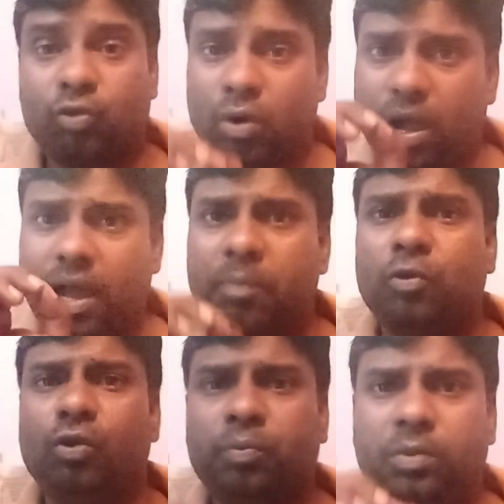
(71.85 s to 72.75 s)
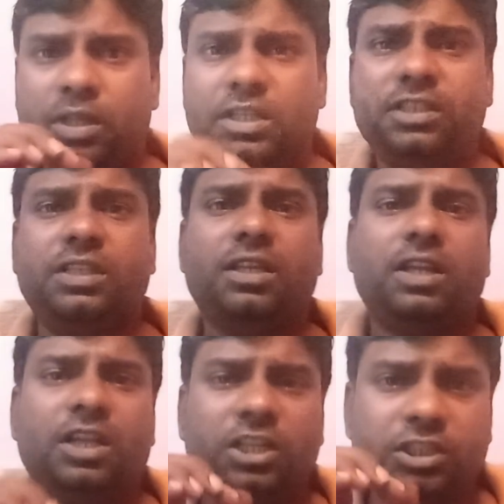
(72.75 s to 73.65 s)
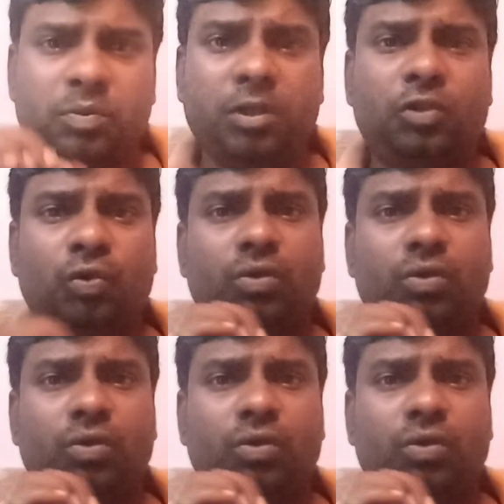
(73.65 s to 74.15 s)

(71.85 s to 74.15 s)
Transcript: तो आप लोग प्लीज़ इसमें